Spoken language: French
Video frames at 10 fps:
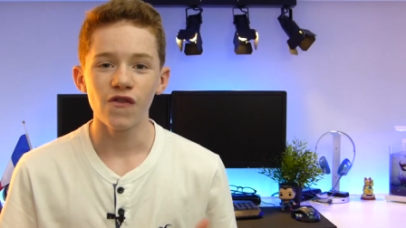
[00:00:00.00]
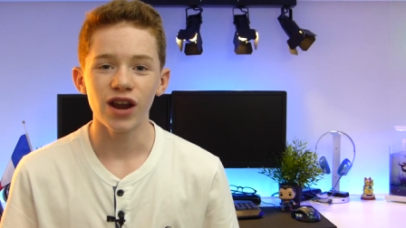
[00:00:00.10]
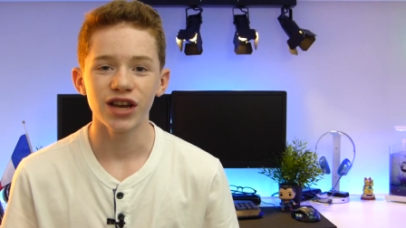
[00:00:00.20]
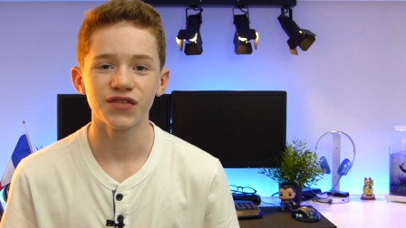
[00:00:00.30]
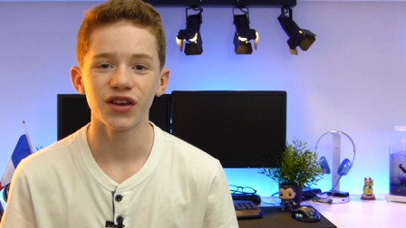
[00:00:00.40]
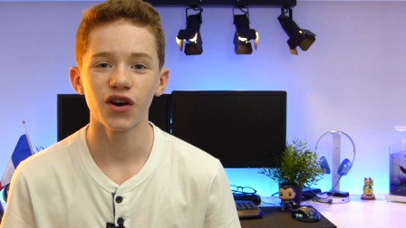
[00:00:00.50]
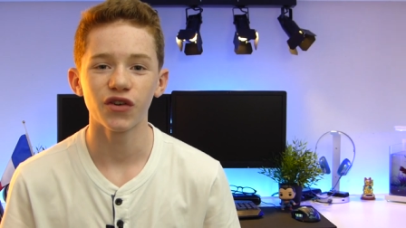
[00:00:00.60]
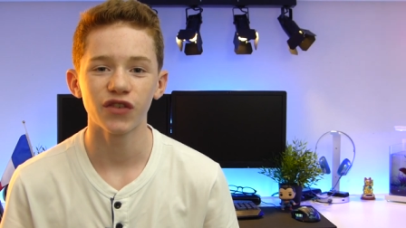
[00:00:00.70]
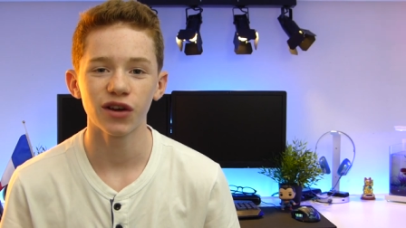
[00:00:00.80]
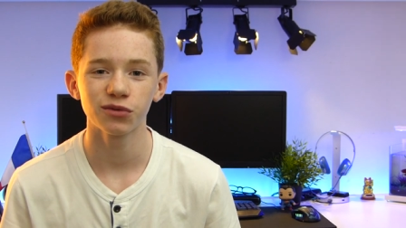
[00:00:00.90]
Voilà, je vais
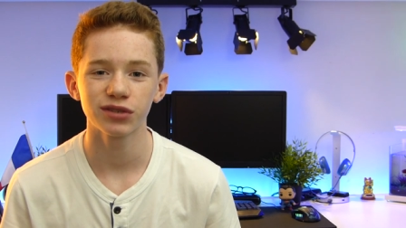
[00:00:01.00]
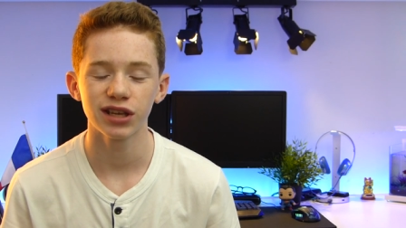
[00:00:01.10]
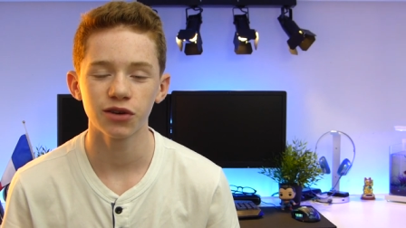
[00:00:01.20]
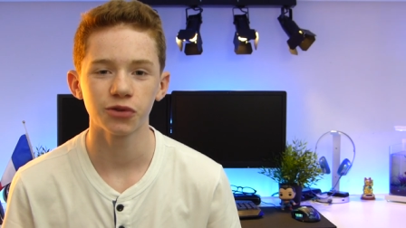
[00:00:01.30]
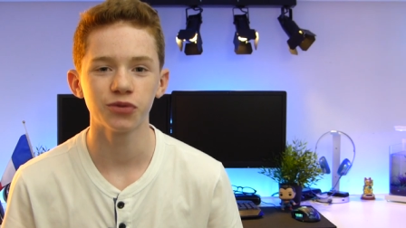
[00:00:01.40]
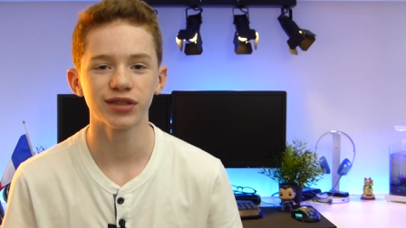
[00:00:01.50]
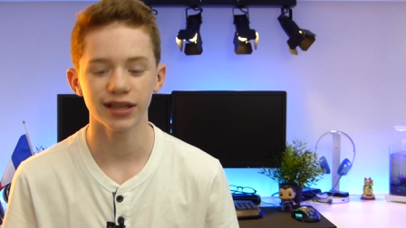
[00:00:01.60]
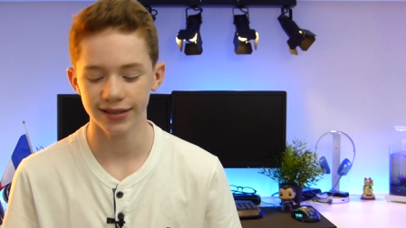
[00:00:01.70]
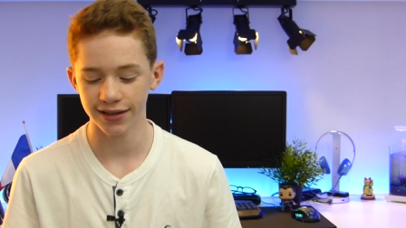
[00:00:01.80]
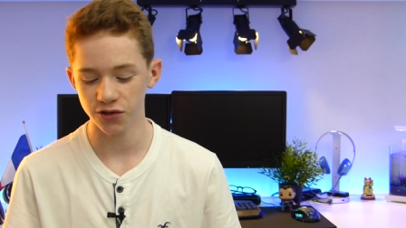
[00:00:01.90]
enfin annoncer que tout
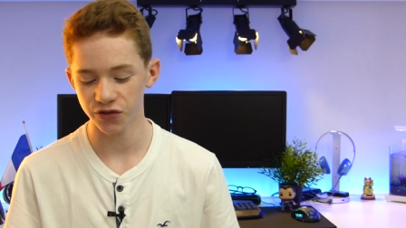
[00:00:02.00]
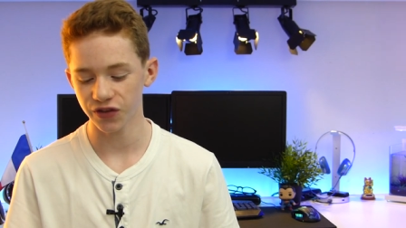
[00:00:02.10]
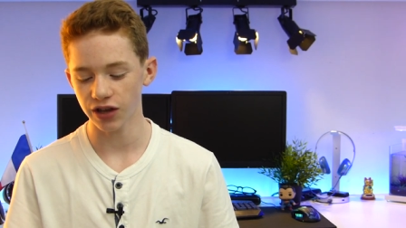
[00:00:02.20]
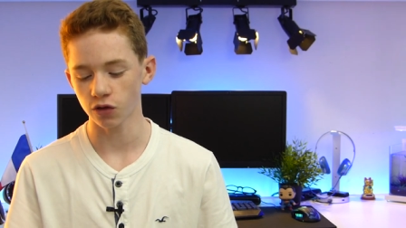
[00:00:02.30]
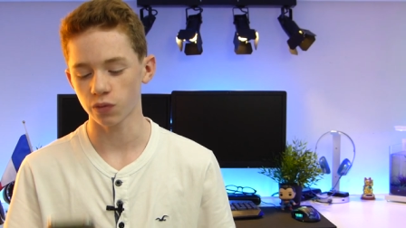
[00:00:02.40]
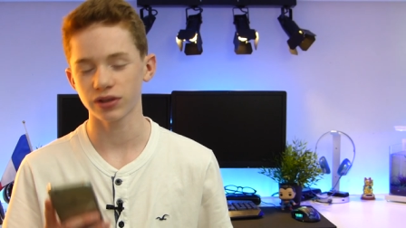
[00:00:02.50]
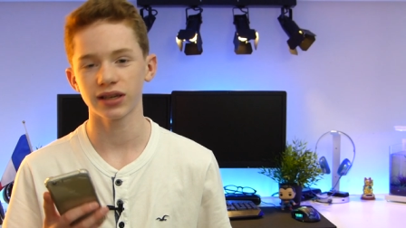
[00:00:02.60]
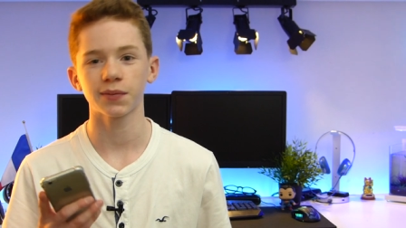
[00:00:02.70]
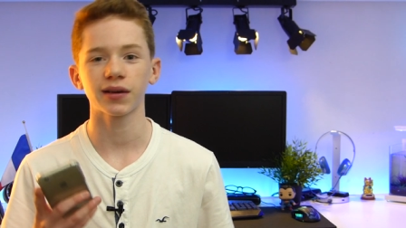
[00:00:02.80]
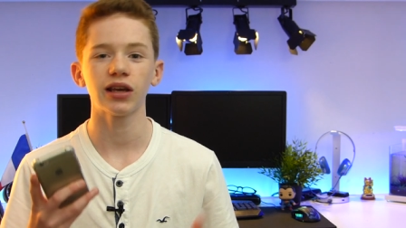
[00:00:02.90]
ça c'était du fake. Donc pour
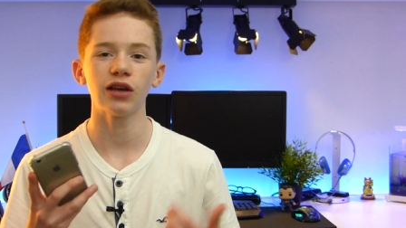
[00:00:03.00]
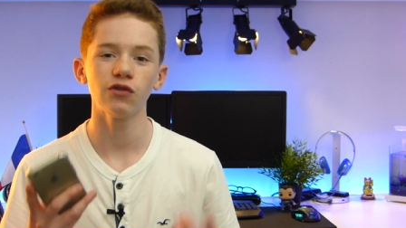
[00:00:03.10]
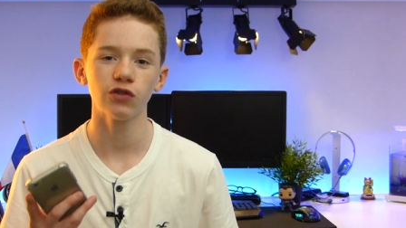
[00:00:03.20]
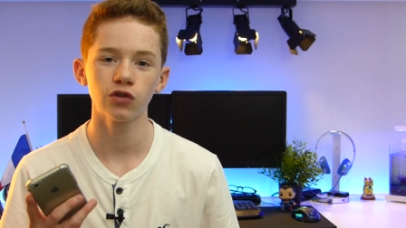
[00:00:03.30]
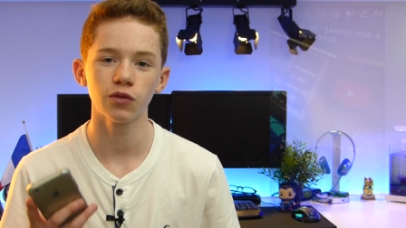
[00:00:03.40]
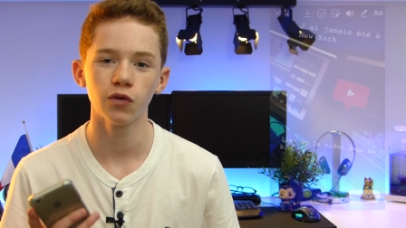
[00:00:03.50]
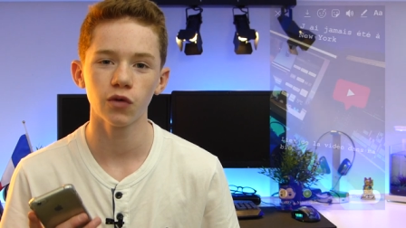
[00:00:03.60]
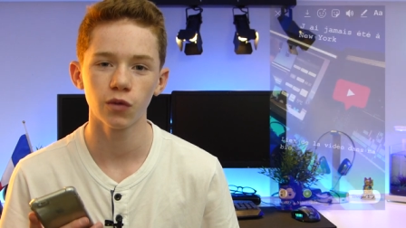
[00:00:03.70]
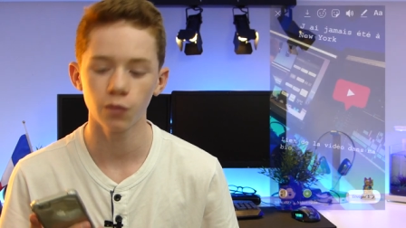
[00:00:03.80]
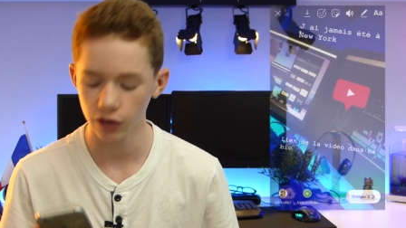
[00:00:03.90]
ça, j'ai pris une photo
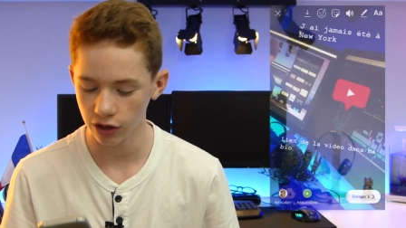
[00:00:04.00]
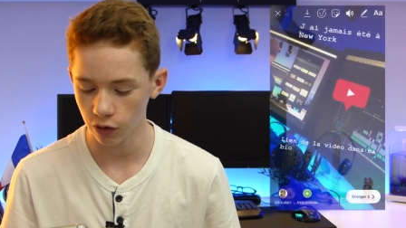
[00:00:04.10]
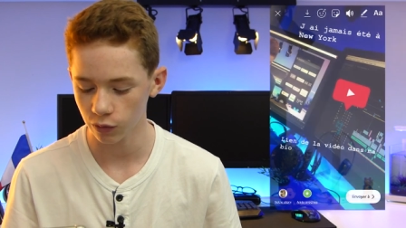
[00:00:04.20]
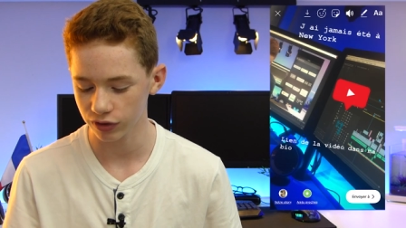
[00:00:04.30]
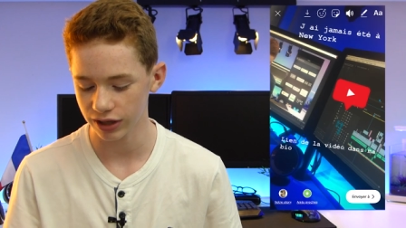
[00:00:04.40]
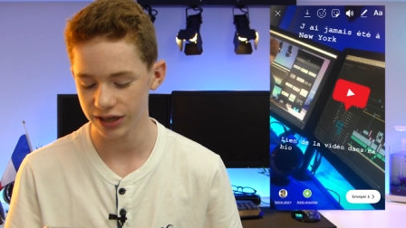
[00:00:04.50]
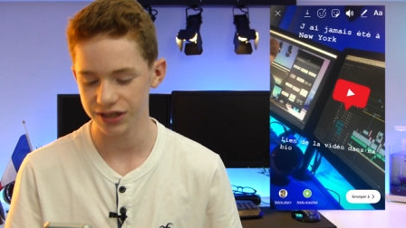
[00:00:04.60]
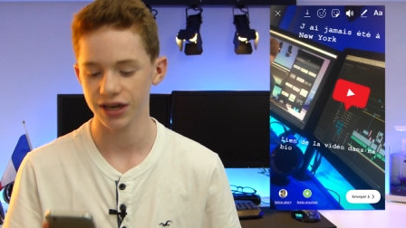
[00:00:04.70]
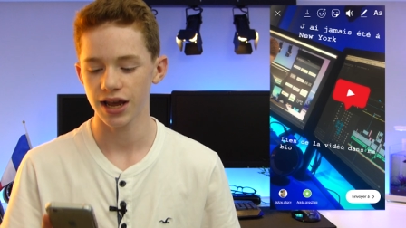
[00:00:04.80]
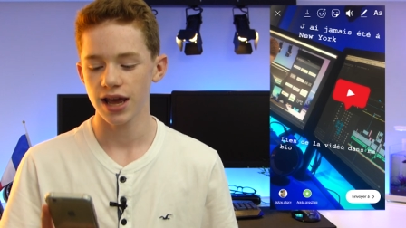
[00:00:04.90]
de mon écran de
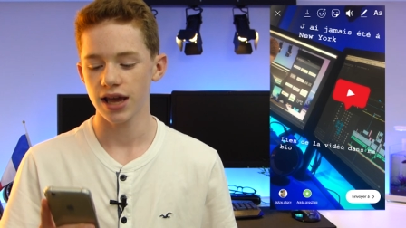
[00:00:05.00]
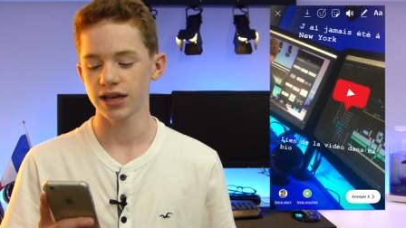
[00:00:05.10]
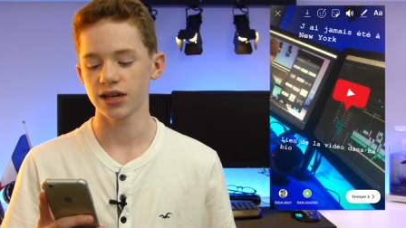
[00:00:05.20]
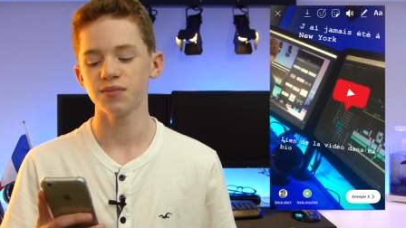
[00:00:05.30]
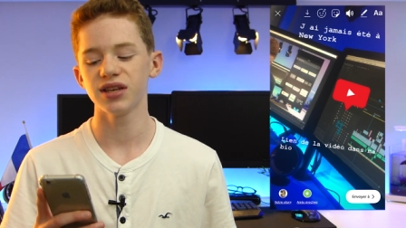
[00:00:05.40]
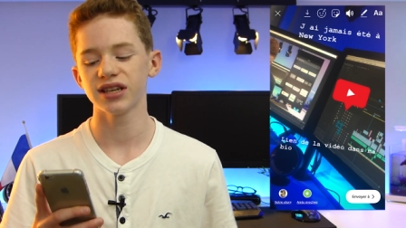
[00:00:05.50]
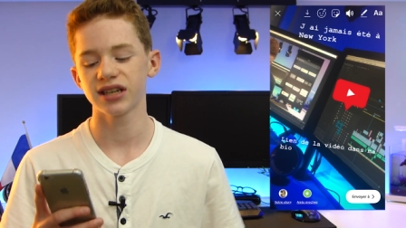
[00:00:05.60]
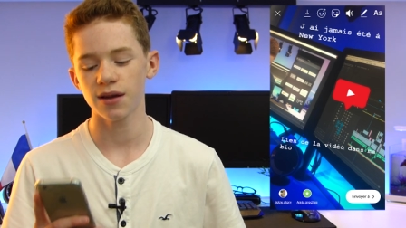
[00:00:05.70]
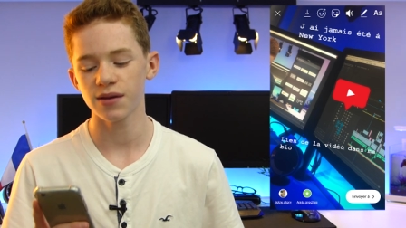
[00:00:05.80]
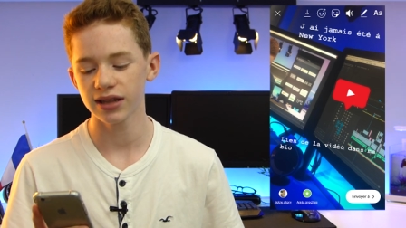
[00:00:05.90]
montage et j'ai mis
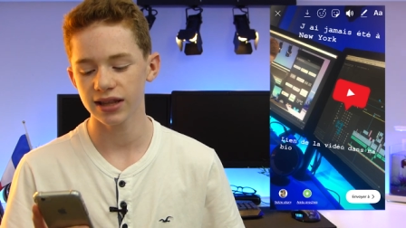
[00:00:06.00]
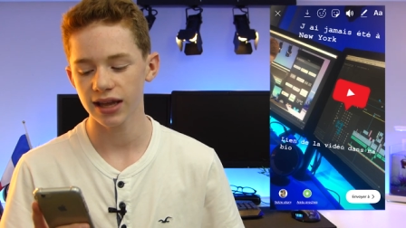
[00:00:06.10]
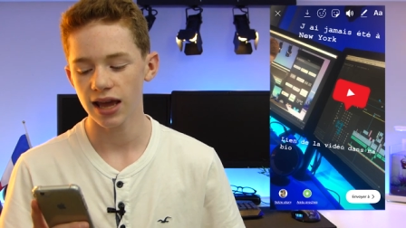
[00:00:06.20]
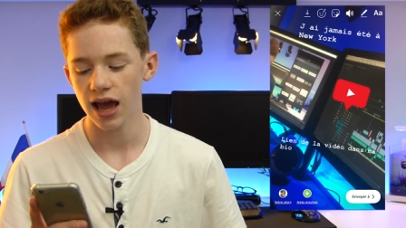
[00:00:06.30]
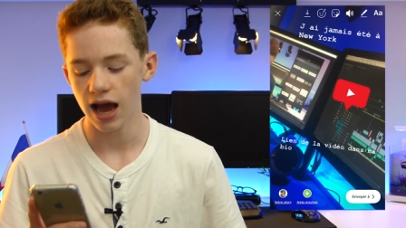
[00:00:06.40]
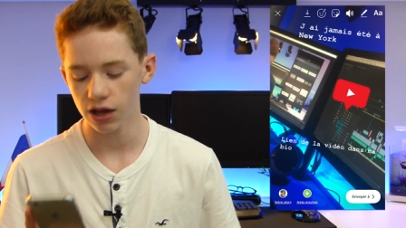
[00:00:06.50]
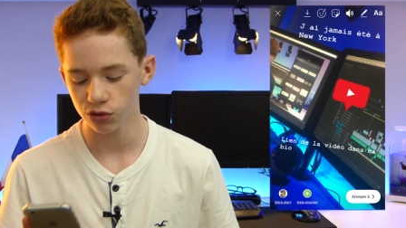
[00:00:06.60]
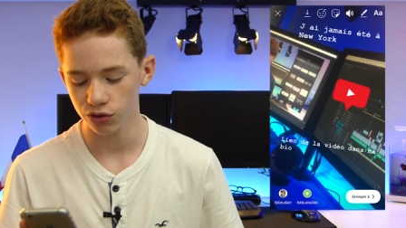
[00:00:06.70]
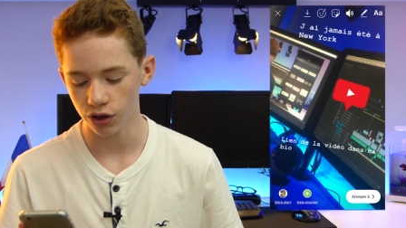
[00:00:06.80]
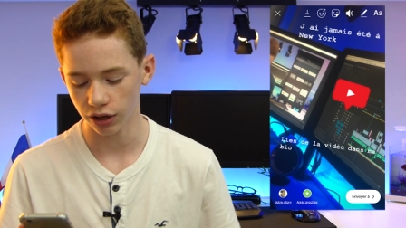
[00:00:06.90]
jamais été à
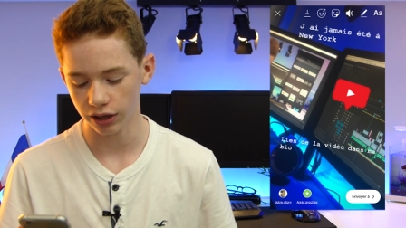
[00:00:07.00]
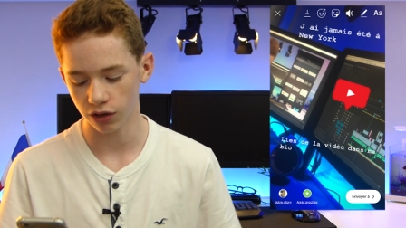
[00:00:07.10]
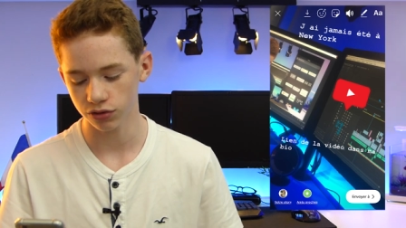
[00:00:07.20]
New York.